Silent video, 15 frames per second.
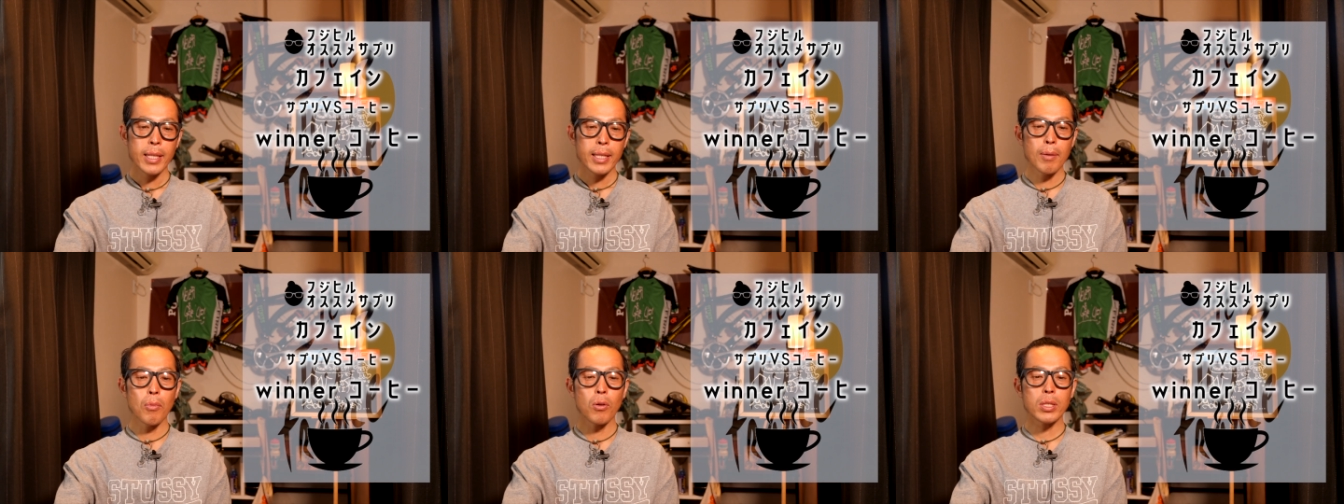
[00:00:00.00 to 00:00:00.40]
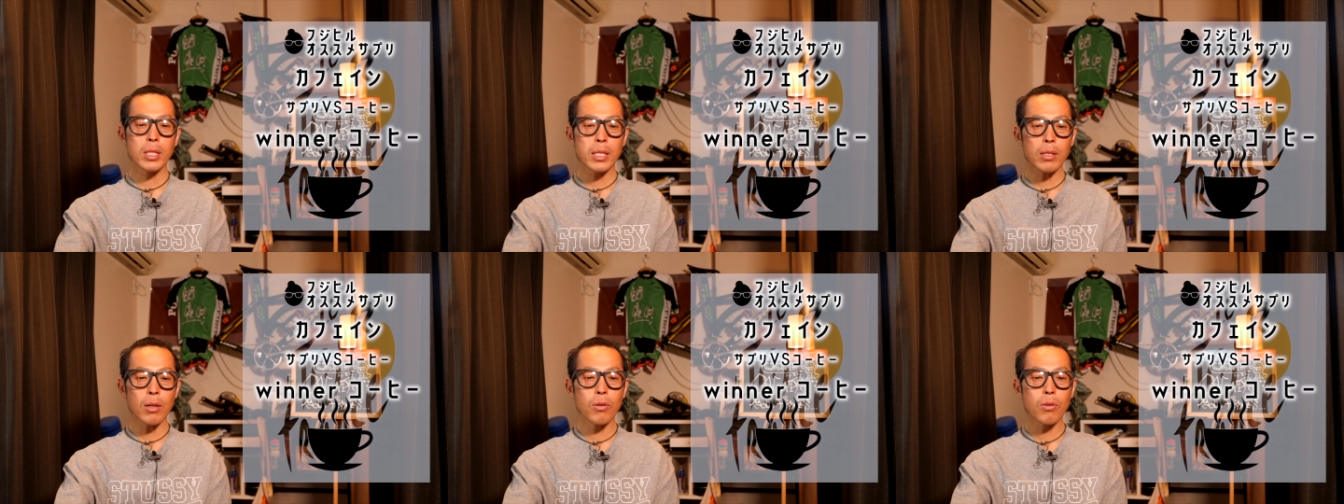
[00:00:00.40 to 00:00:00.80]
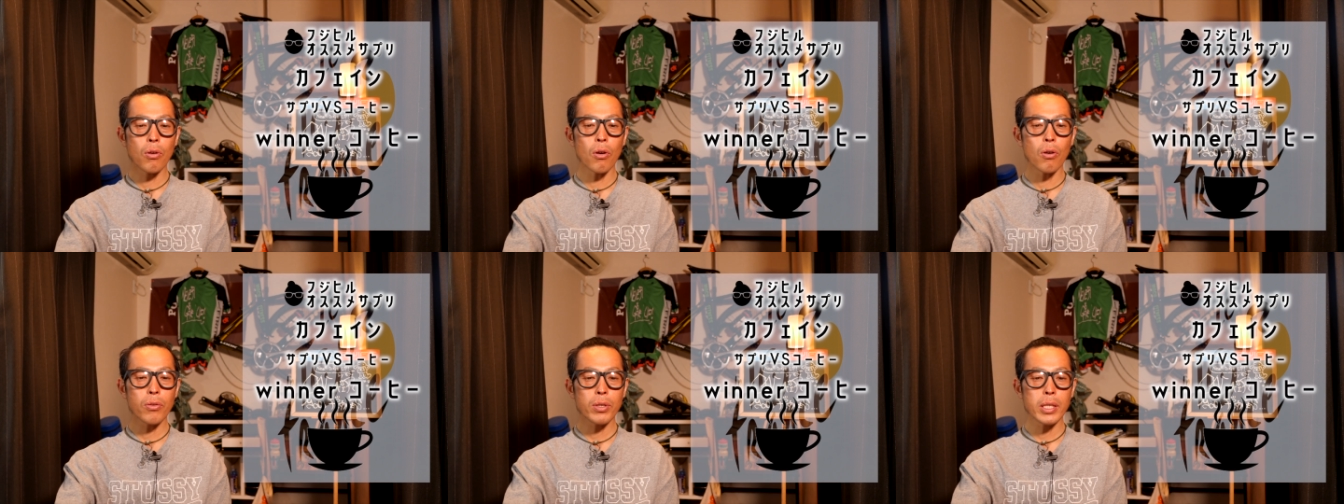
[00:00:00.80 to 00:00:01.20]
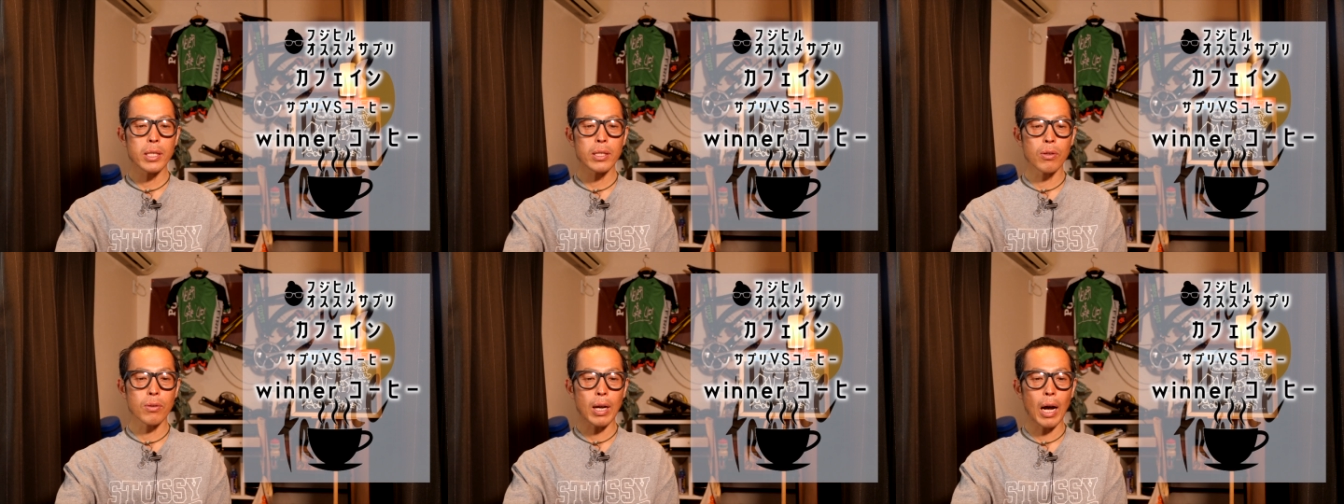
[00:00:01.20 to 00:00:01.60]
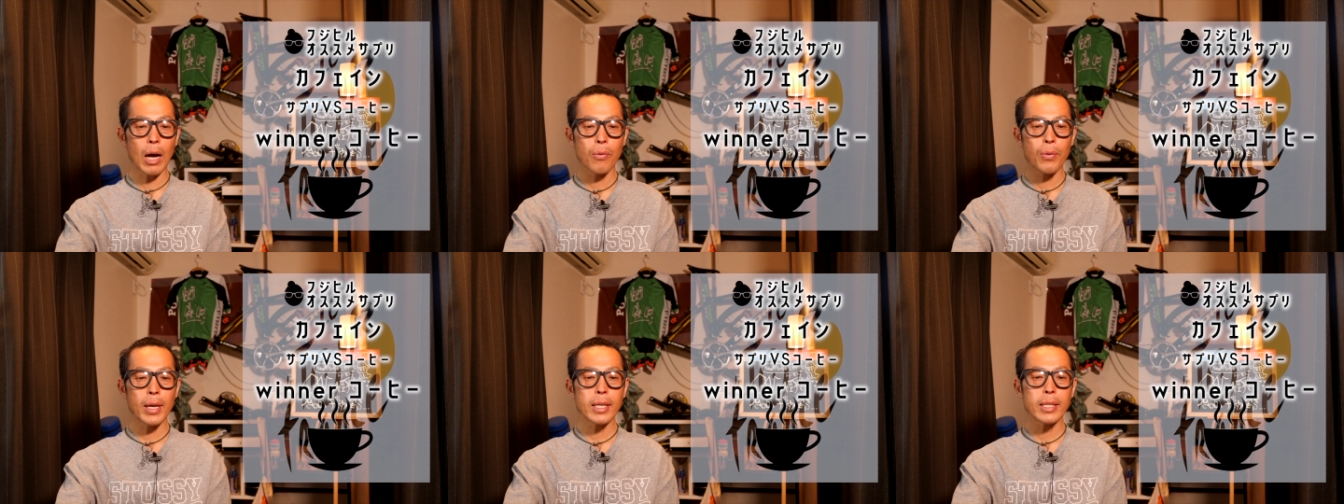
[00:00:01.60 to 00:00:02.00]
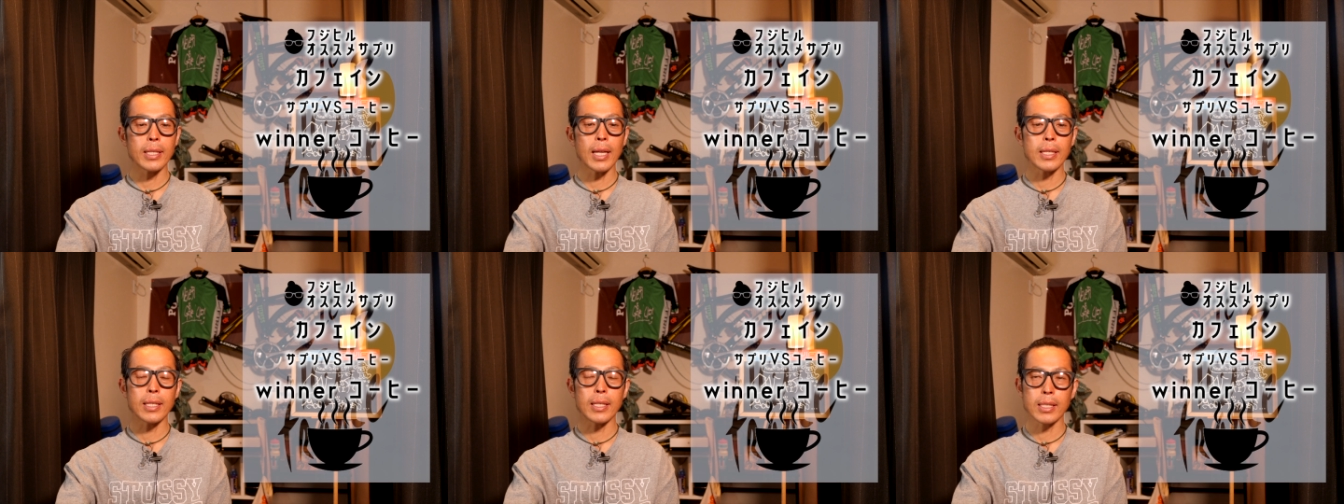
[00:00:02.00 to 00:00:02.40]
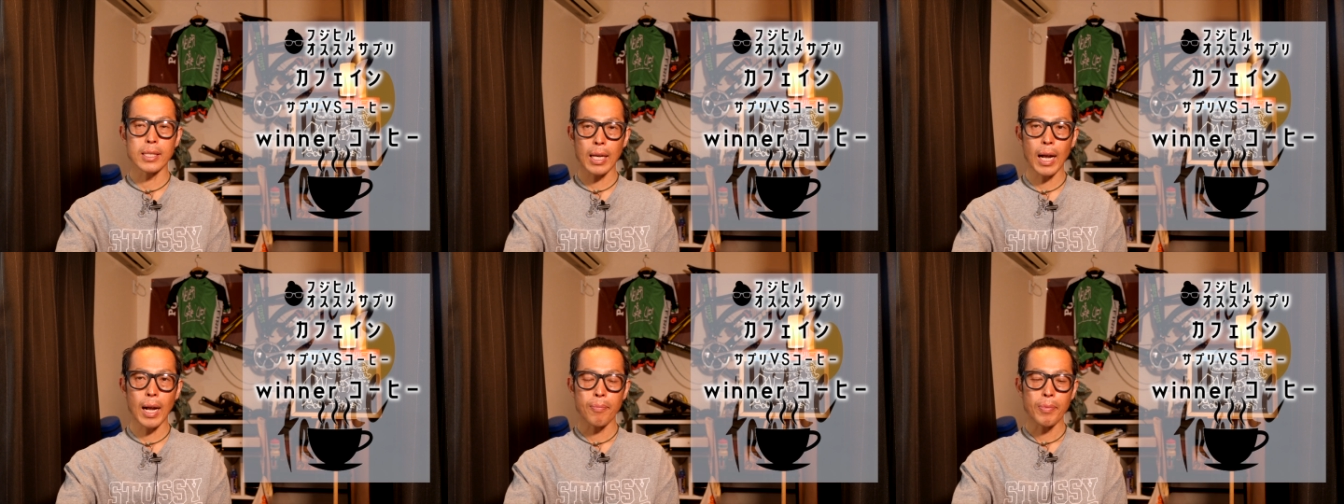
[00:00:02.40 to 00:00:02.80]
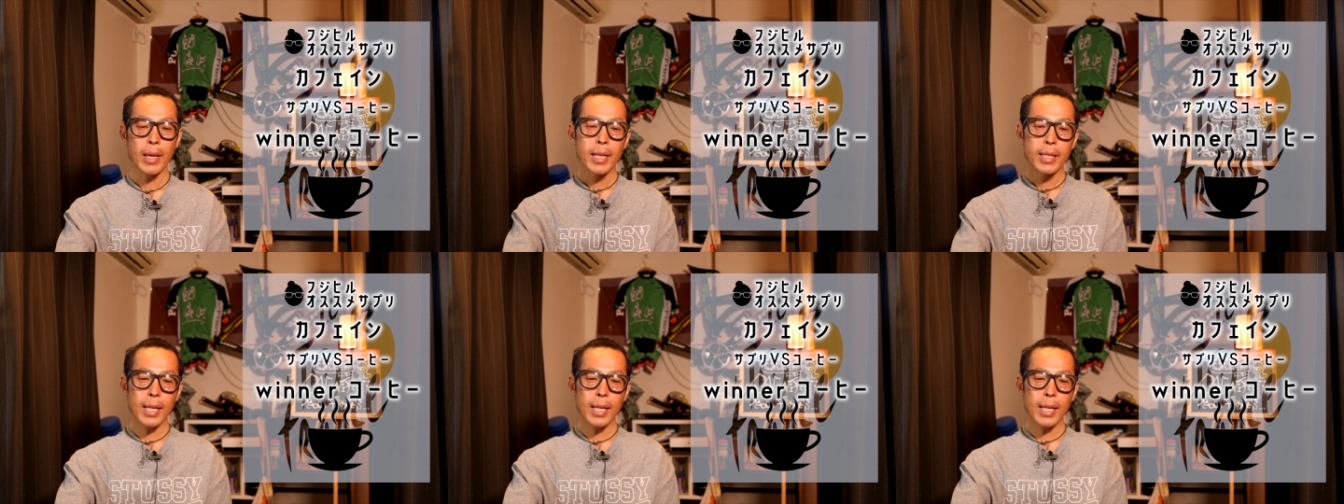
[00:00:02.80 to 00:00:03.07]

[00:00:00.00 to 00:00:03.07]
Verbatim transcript: で、もちろんコーヒーのカフェインなんですが、